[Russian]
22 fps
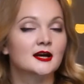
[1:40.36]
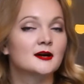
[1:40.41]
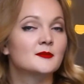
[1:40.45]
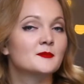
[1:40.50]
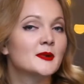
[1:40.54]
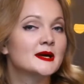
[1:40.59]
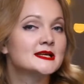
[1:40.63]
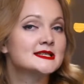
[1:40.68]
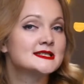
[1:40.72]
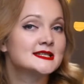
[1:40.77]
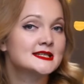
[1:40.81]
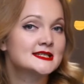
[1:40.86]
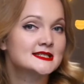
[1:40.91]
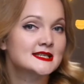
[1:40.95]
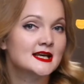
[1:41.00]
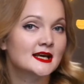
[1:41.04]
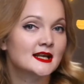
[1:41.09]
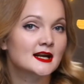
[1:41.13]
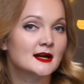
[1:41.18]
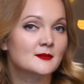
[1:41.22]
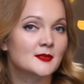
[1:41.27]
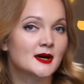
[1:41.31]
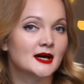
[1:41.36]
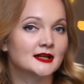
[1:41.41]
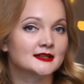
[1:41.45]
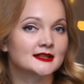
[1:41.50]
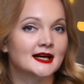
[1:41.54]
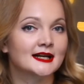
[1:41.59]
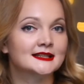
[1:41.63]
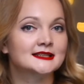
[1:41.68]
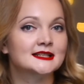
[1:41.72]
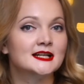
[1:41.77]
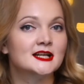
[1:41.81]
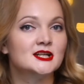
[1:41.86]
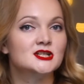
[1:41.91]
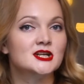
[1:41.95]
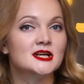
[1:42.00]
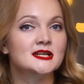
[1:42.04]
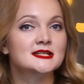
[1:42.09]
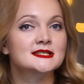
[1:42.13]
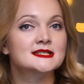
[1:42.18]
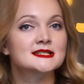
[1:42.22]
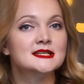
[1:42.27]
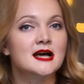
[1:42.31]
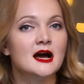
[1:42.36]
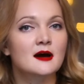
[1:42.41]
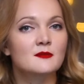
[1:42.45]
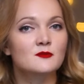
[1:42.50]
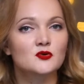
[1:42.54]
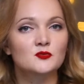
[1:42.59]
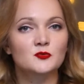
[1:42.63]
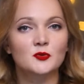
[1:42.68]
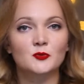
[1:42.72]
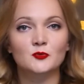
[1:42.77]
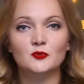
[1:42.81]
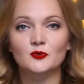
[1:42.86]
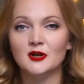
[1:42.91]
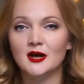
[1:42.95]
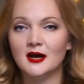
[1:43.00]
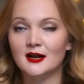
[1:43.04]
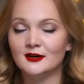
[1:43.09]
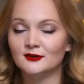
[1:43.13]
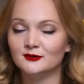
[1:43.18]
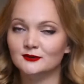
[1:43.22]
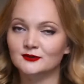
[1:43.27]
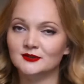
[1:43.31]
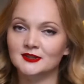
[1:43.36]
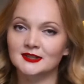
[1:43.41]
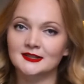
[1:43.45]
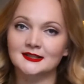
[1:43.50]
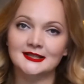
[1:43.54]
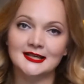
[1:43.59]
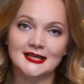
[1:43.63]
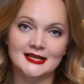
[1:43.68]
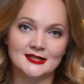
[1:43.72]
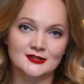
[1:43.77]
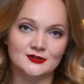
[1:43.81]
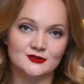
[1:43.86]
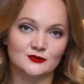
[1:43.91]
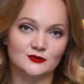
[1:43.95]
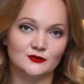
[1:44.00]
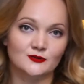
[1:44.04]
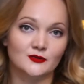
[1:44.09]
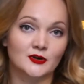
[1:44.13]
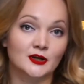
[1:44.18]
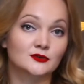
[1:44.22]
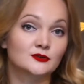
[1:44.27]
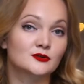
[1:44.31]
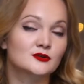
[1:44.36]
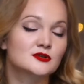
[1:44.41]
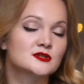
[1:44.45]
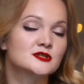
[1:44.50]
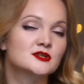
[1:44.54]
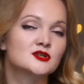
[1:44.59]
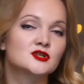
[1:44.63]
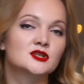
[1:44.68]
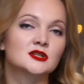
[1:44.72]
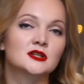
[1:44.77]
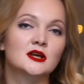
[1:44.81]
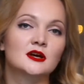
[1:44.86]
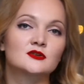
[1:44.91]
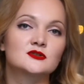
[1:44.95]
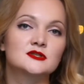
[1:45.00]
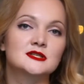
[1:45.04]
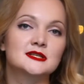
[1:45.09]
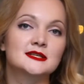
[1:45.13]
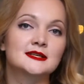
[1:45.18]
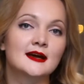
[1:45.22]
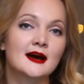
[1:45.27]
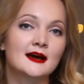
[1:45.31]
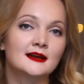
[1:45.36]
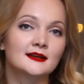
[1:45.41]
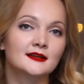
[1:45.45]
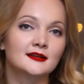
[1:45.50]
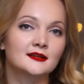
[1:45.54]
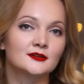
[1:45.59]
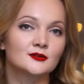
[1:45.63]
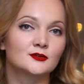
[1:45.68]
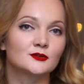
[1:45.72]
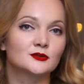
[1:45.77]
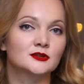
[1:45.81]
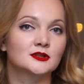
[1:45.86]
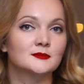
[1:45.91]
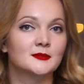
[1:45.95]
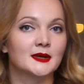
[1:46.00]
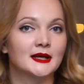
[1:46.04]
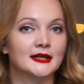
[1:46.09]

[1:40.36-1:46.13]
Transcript: Композиция аромата отражает самую популярную тенденцию, в которой сочетаются яркие ноты